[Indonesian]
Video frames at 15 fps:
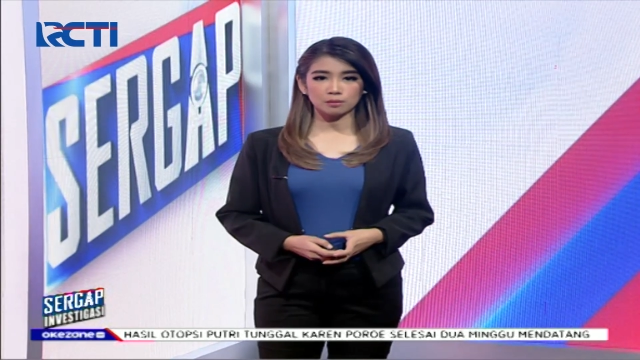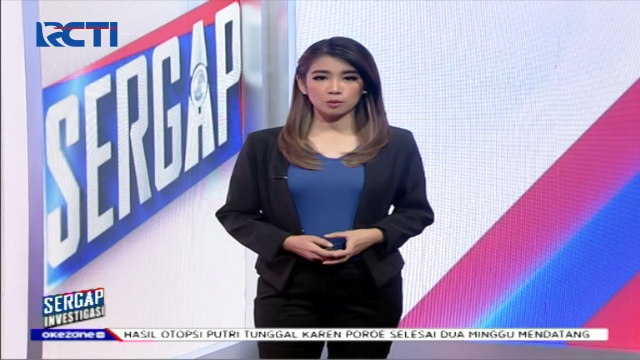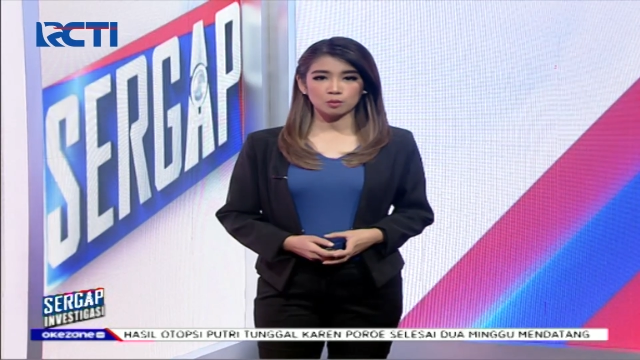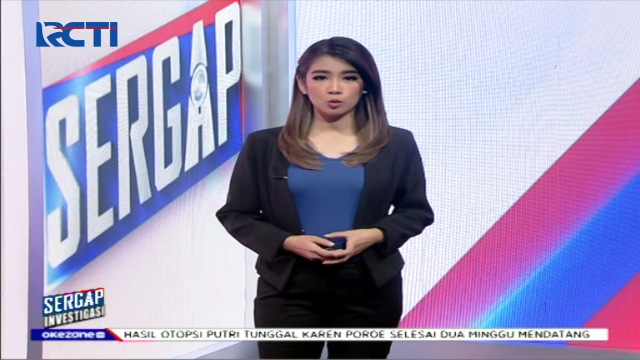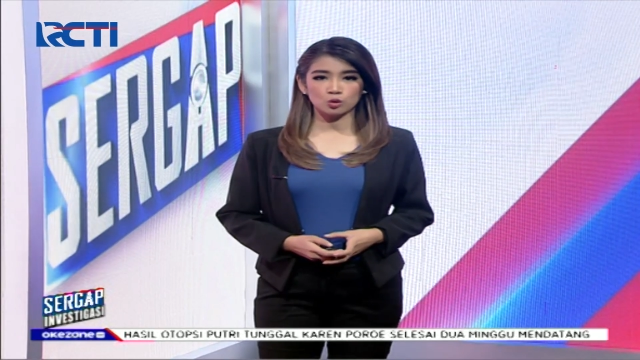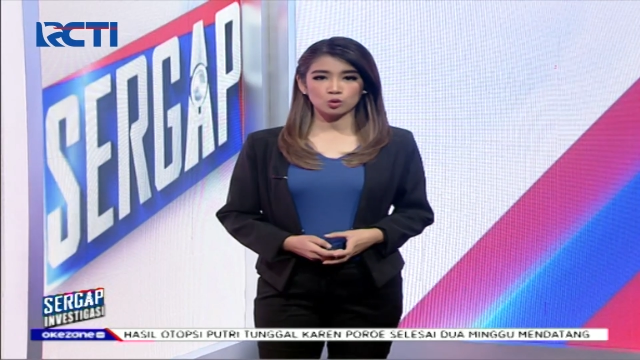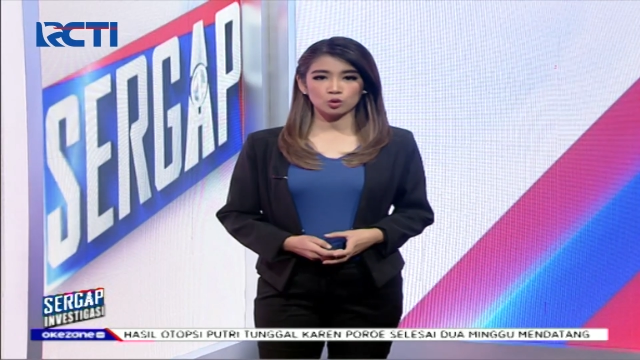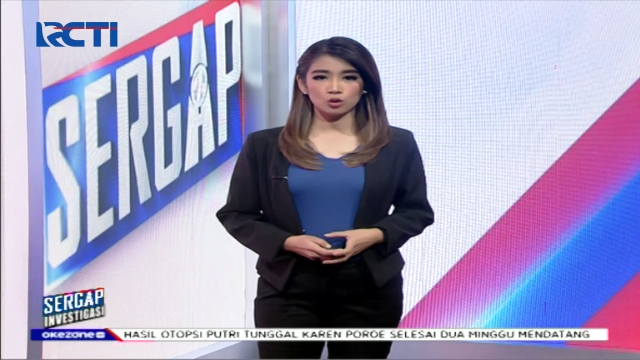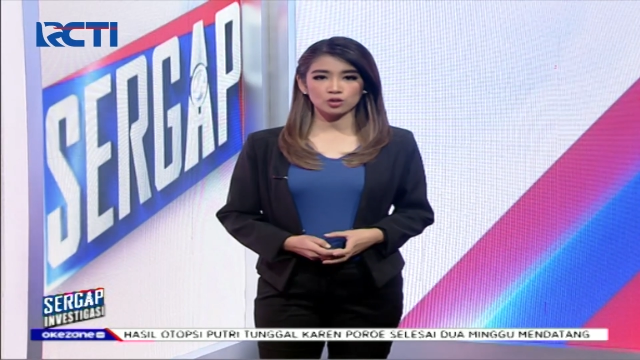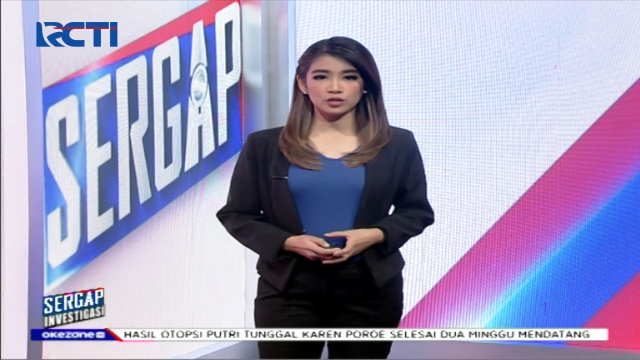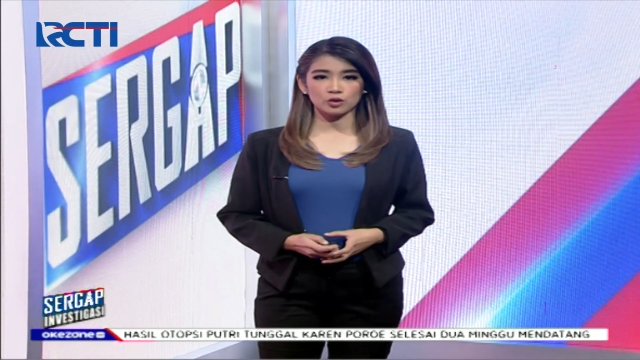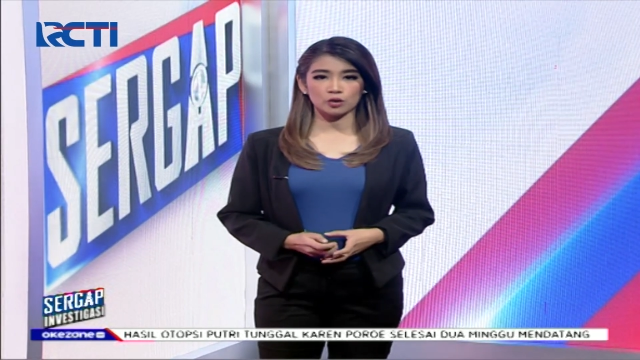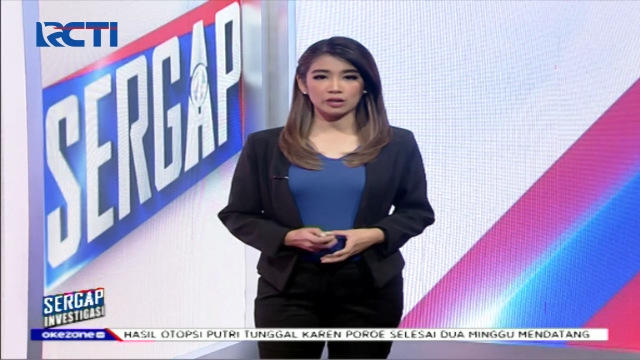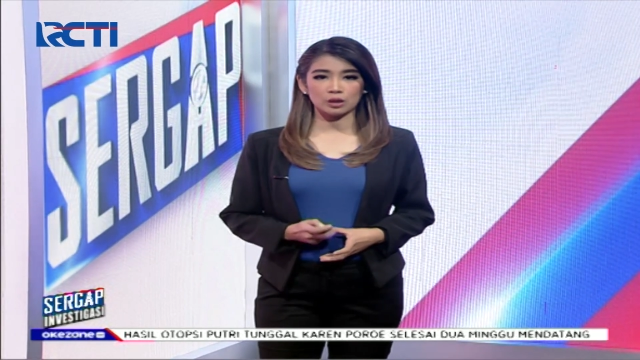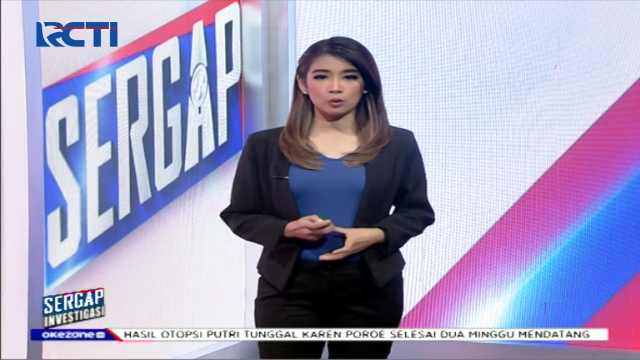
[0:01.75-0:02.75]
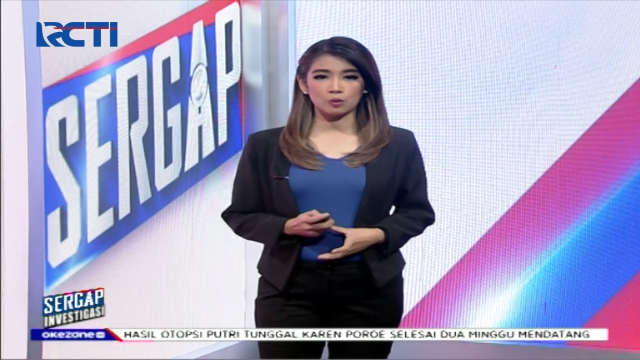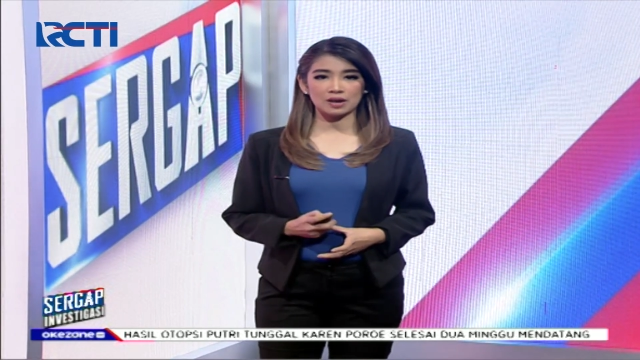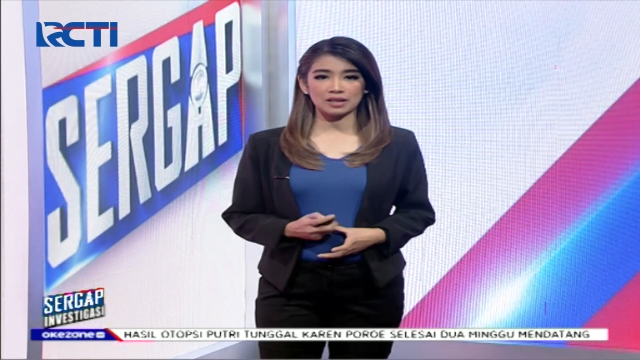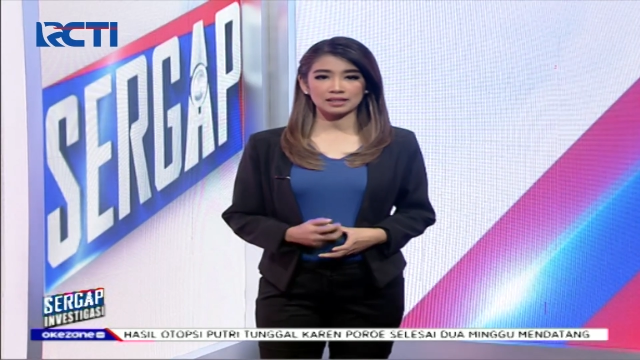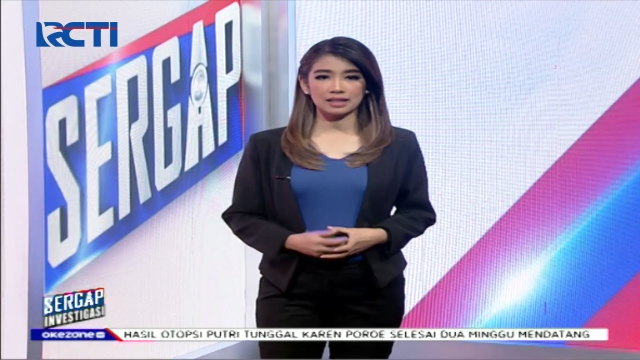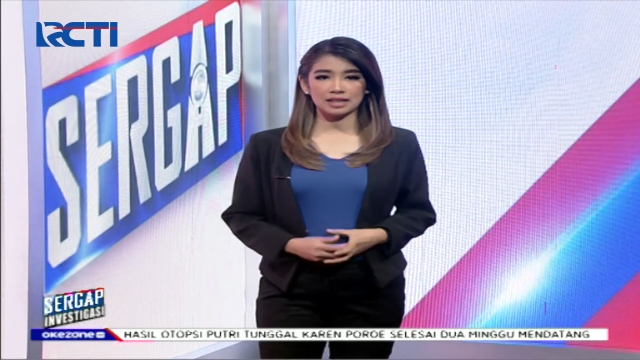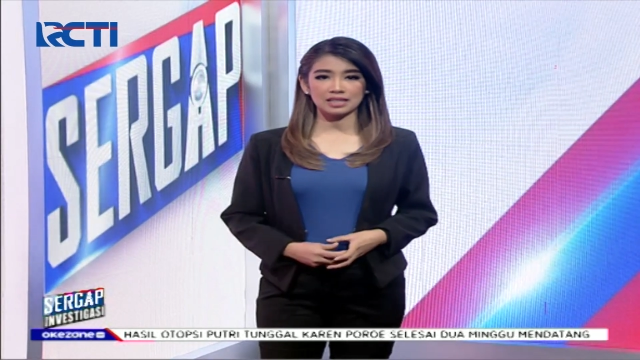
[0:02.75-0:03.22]
memukul seorang
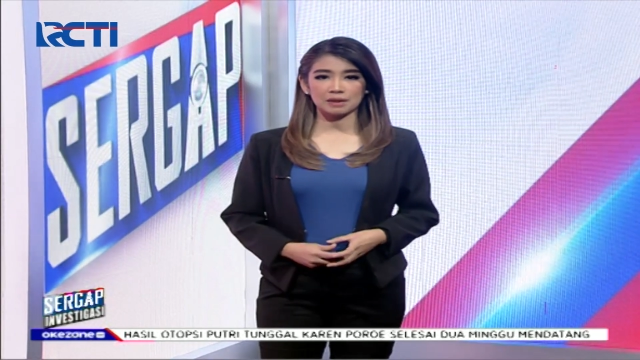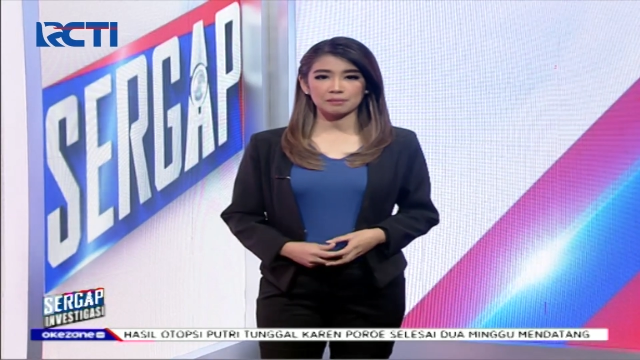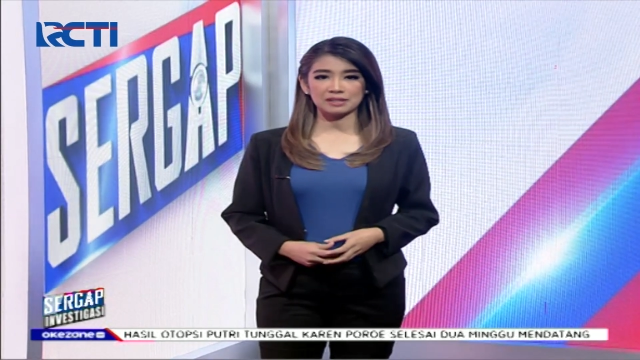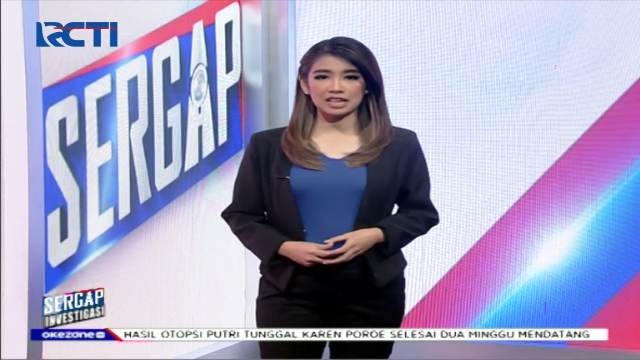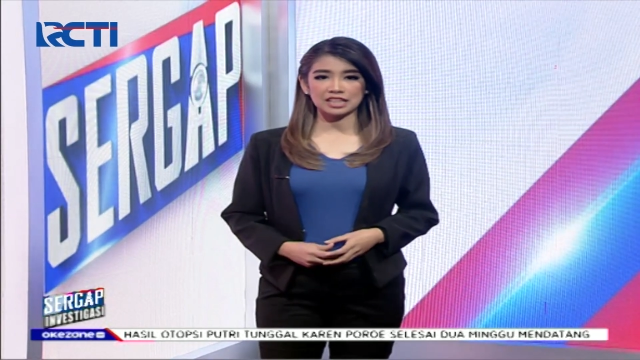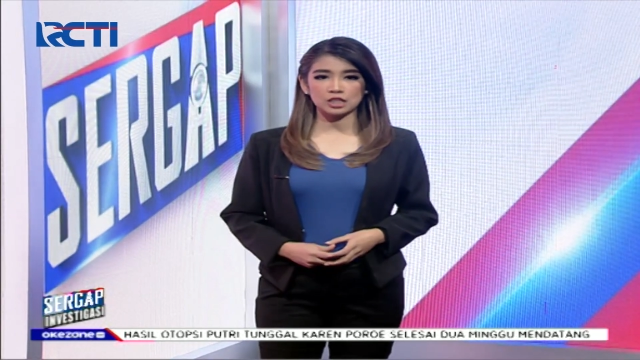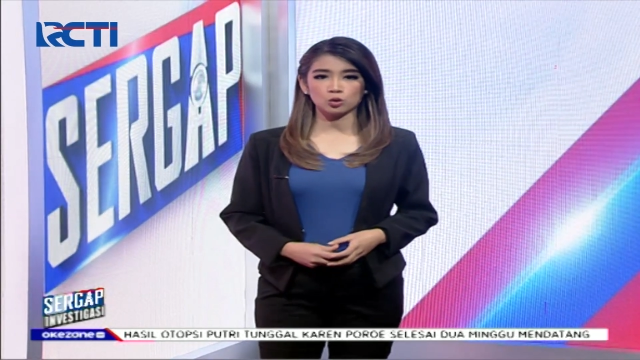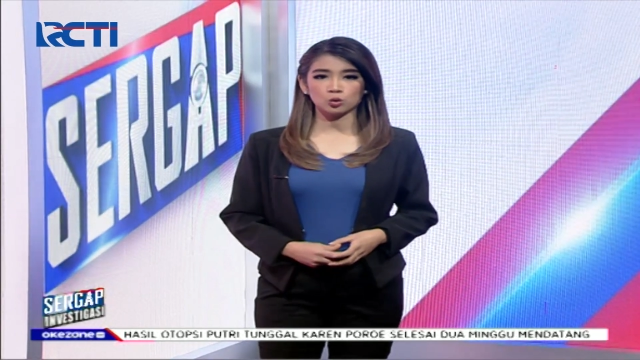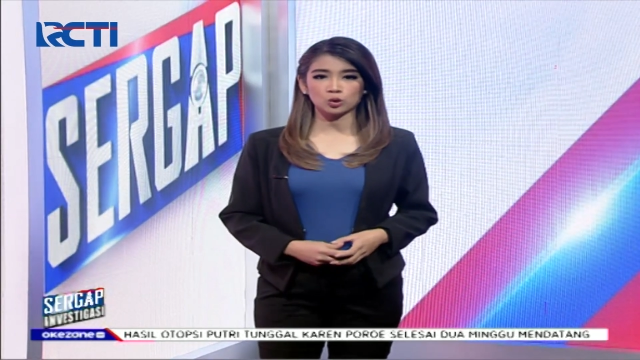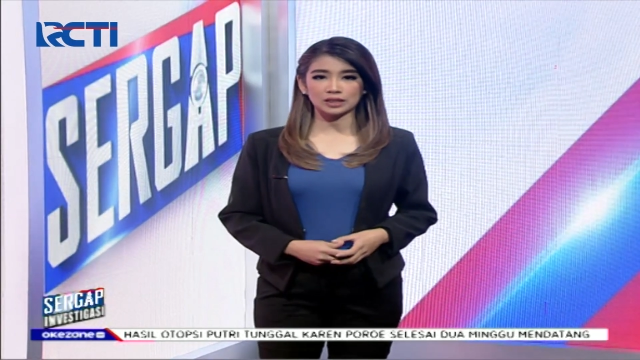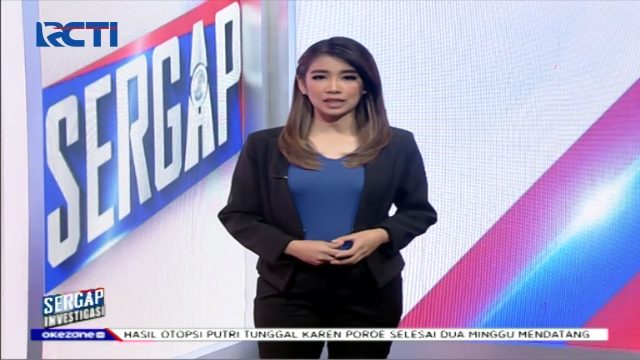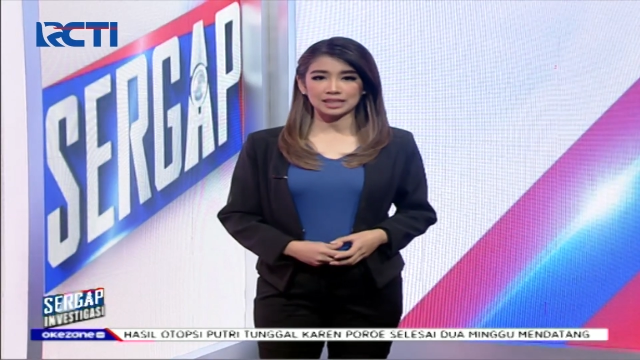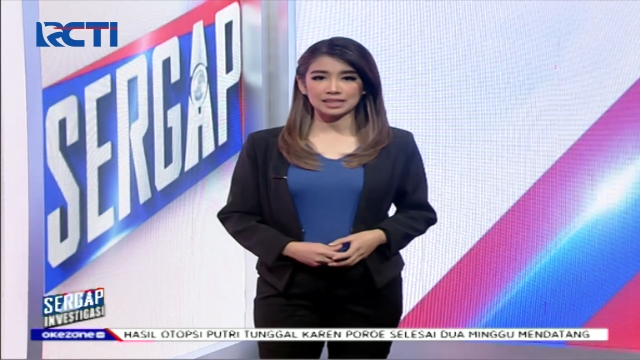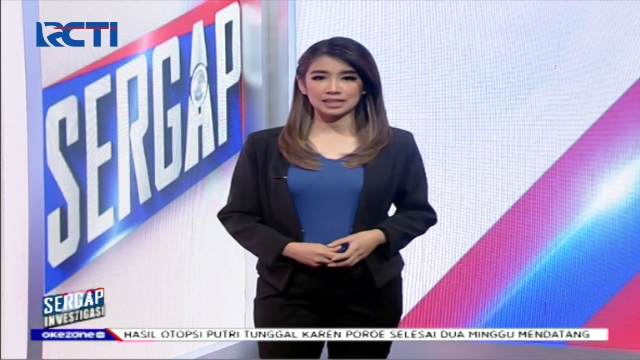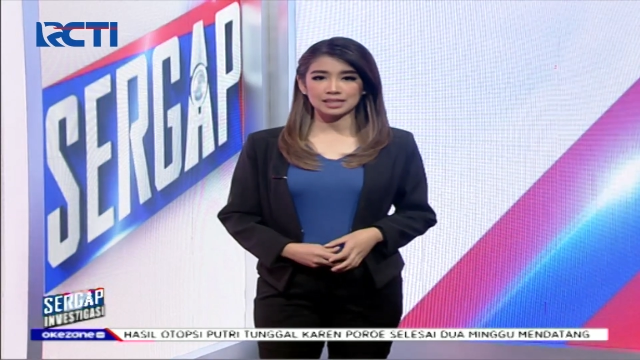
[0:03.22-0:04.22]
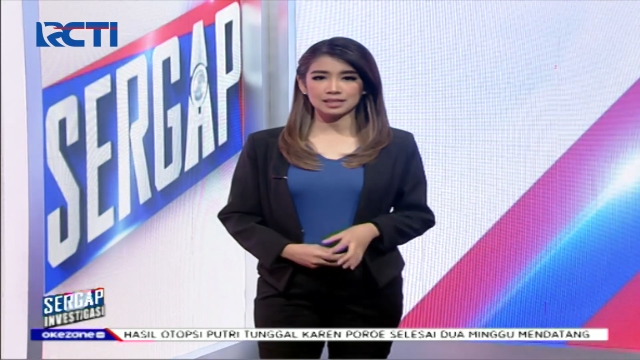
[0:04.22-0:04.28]
warga yang menagih utang